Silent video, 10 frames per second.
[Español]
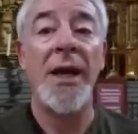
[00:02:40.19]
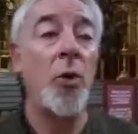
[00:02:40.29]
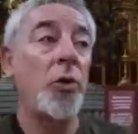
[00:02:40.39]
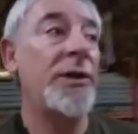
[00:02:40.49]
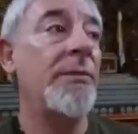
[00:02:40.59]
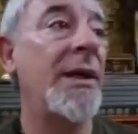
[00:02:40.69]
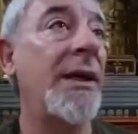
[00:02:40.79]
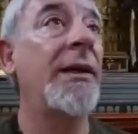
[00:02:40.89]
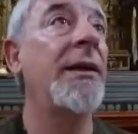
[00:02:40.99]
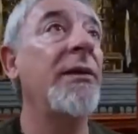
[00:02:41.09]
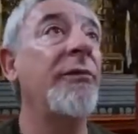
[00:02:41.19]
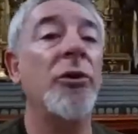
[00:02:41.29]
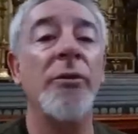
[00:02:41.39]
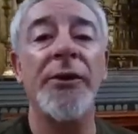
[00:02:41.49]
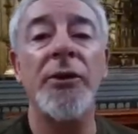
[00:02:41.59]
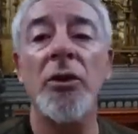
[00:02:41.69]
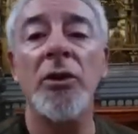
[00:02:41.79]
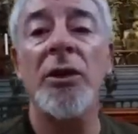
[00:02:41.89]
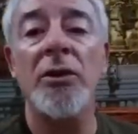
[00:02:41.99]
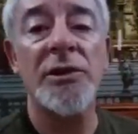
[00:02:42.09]
La última
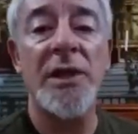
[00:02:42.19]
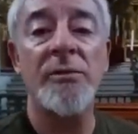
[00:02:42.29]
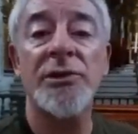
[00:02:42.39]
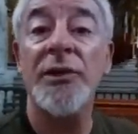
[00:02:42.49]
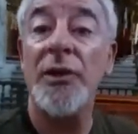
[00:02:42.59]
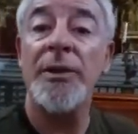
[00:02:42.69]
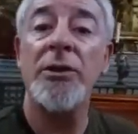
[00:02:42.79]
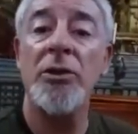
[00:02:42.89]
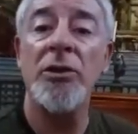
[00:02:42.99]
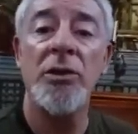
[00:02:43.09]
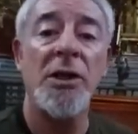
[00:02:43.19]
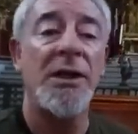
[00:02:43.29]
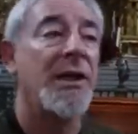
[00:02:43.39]
información de lo que estamos recibiendo